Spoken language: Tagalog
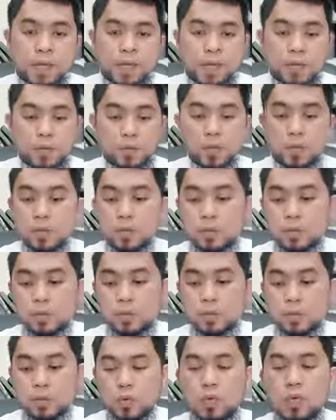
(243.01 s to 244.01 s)

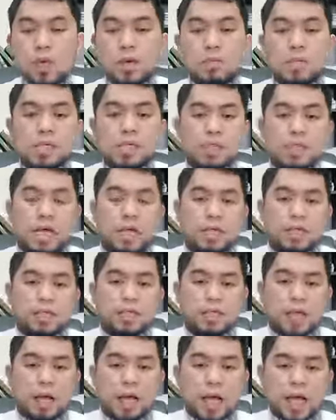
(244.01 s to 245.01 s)
Itong unang mensahe
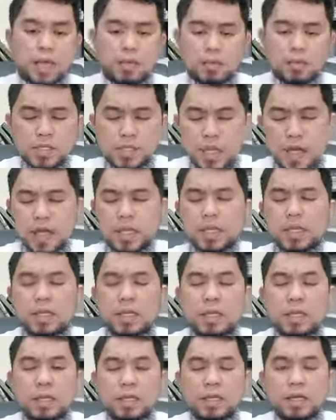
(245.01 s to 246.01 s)
niya ay
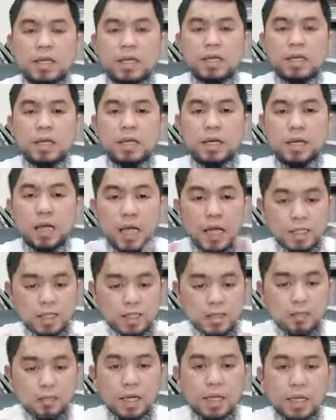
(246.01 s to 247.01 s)
mensahe ng
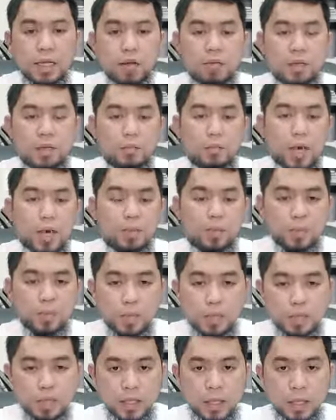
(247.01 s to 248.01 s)
lahat ng mga naunang mga
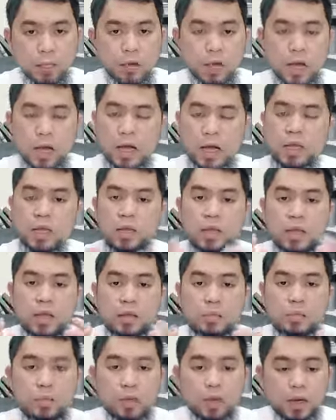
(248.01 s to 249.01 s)
propeta mula kay
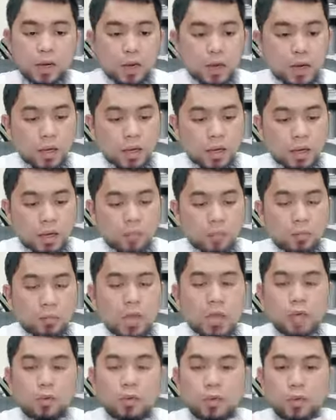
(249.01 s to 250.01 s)
uh,
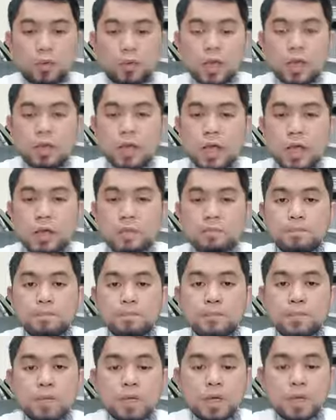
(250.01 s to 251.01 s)
mula kay propeta
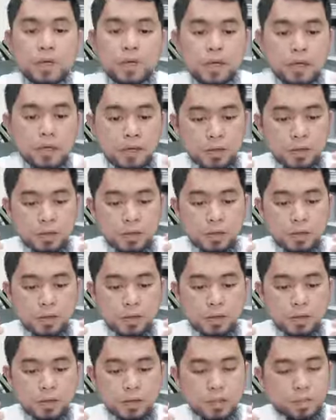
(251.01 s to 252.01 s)

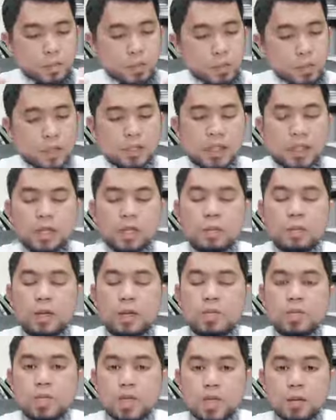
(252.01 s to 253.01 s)
uh, si propeta Adam
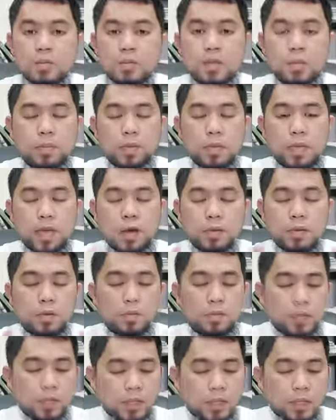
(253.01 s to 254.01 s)
alayhis salam siya
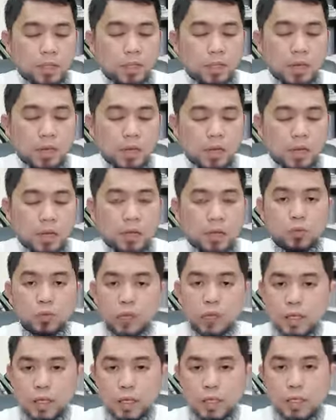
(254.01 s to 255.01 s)
pinakaunang propeta at
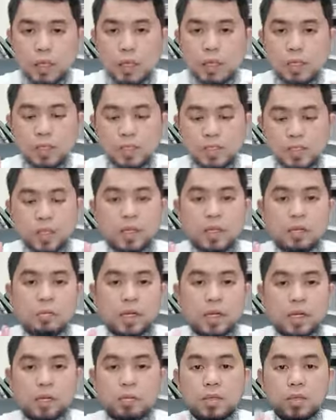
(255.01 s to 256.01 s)
walang nangyaring shirk
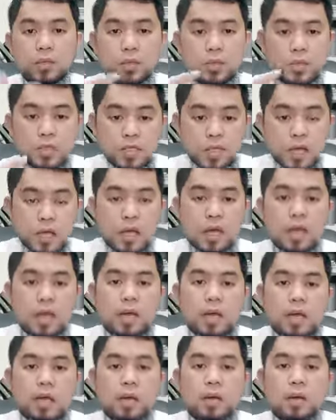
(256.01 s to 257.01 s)
maliban doon sa
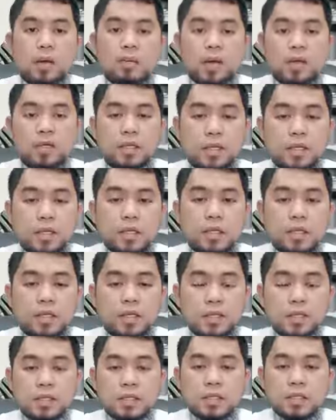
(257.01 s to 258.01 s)
uh,
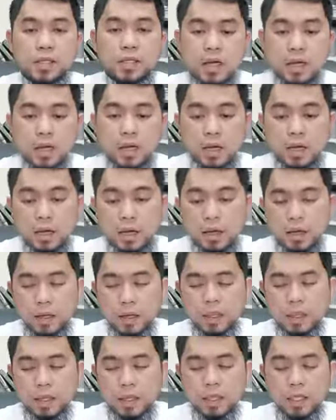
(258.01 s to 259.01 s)
pagdating sa
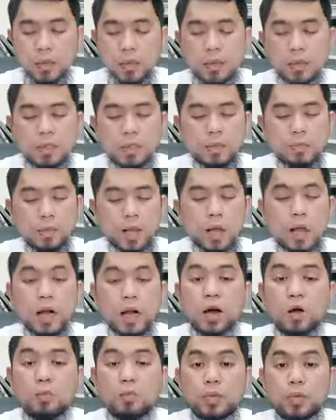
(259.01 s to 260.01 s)
tinatawag ng mga
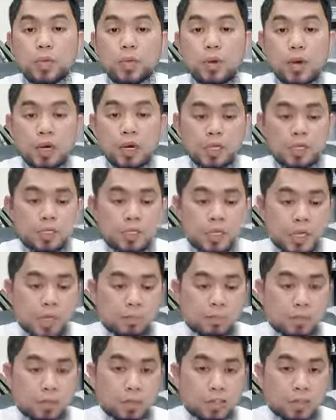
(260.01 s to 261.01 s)
kaum ni Nuh a.s.
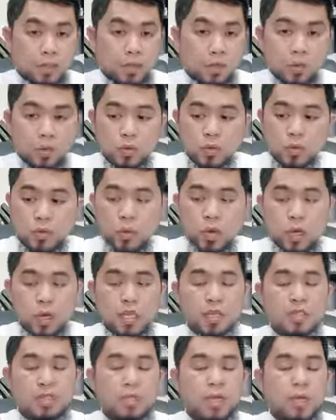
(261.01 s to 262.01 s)
At si Nuh, Nuh
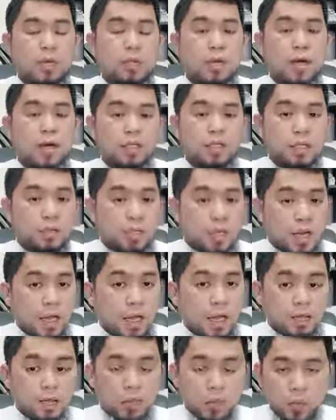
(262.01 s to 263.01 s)
a.s. ang kanyang
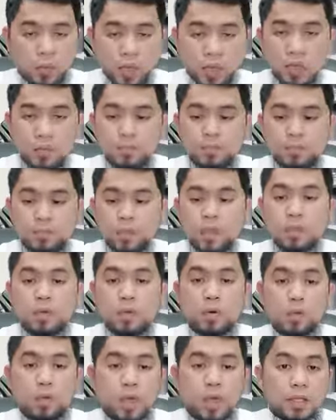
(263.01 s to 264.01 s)
dala ay tauhid.
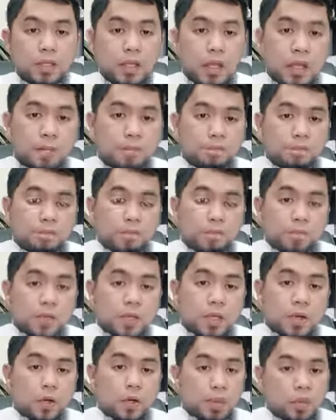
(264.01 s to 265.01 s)
Propeta
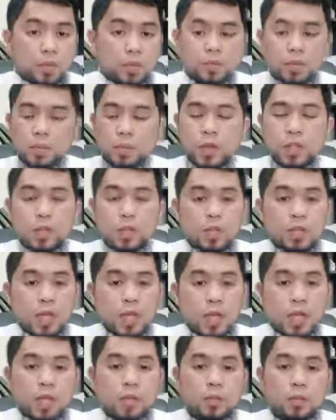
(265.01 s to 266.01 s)
uh, Hud, Propeta
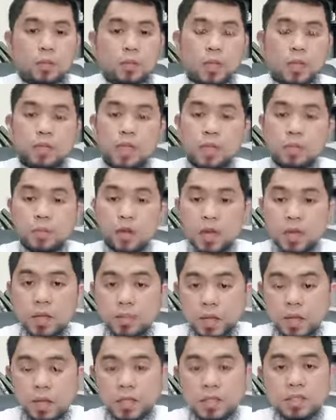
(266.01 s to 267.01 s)
Saleh, Propeta
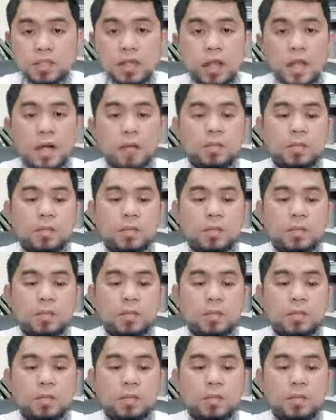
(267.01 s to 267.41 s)
Ibrahim a.s.